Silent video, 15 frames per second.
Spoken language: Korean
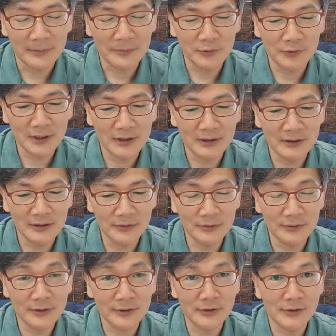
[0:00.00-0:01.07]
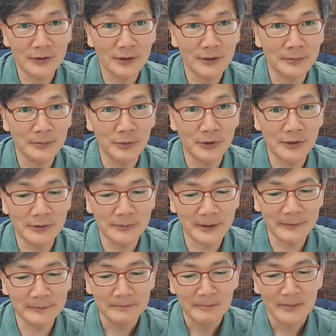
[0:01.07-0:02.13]
남유다를 이루는 것처럼
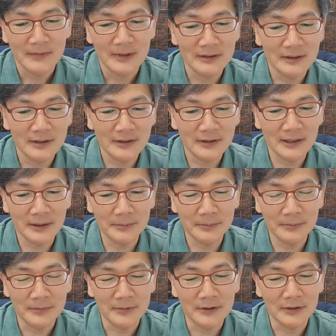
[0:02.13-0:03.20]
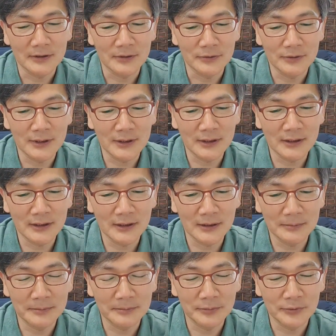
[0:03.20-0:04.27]
보이지만 실제로는 남 어,
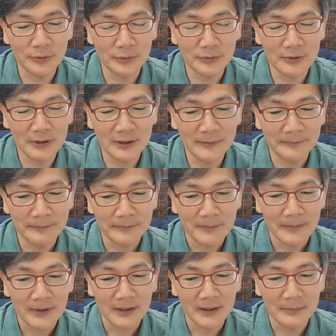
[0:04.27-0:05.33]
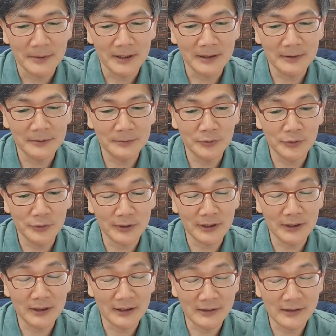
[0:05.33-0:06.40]
유다 부족과 예, 베냐민
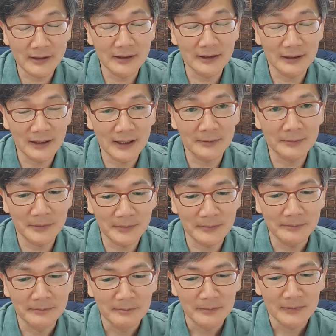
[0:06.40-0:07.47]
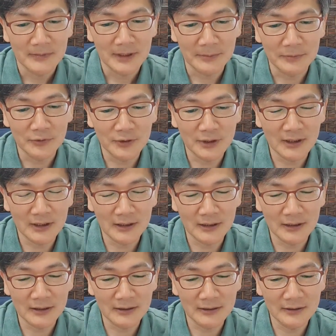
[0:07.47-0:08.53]
부족이 같이 남
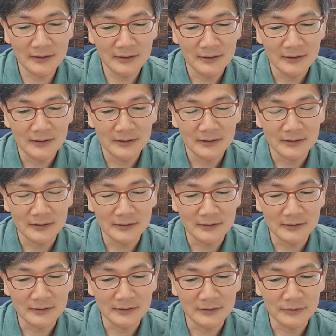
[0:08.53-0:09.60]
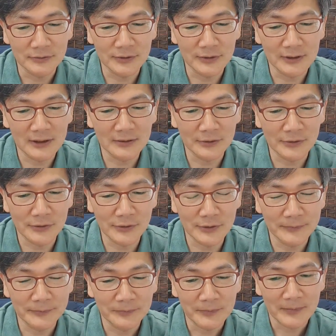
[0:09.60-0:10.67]
남유다를 어, 구성한
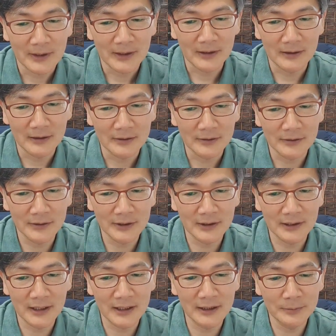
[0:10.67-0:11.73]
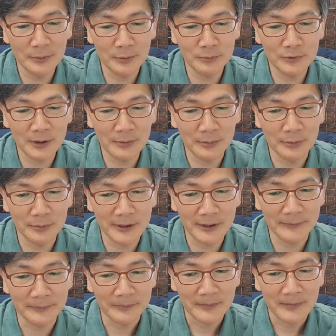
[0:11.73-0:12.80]
것이죠. 예, 그런데 내일 본문에
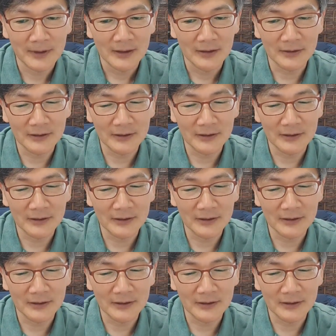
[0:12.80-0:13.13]
보면